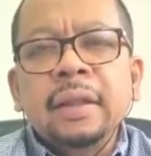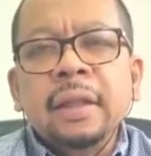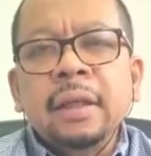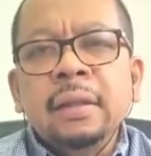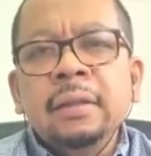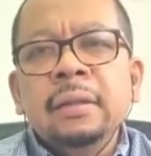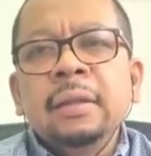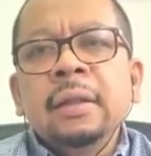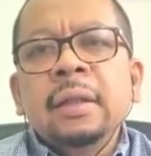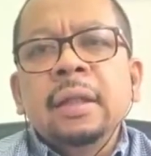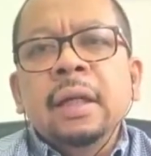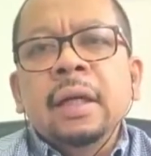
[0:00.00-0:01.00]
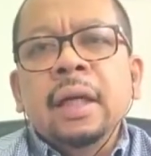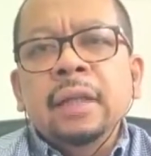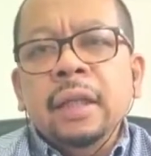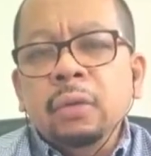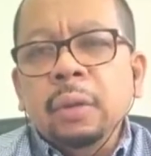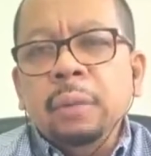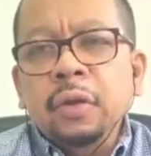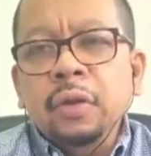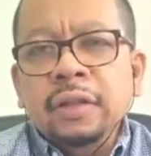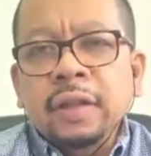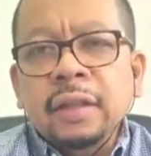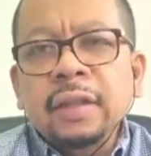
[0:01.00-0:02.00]
saat ini yang hanya dua
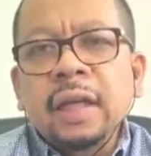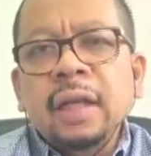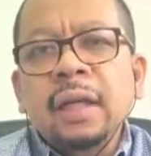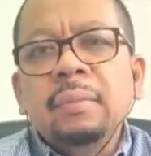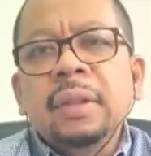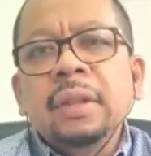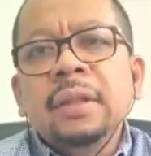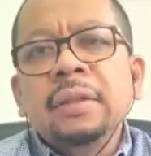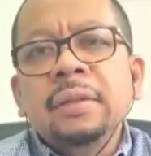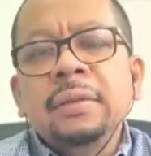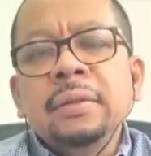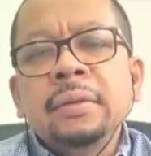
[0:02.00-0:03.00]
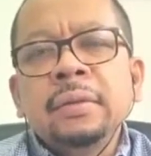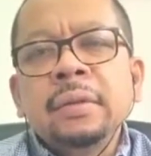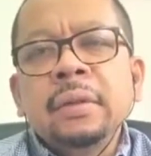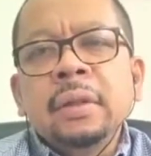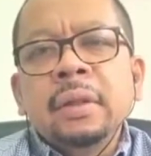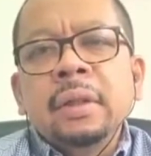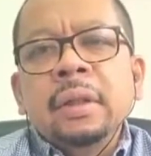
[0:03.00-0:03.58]
periode saja begitu.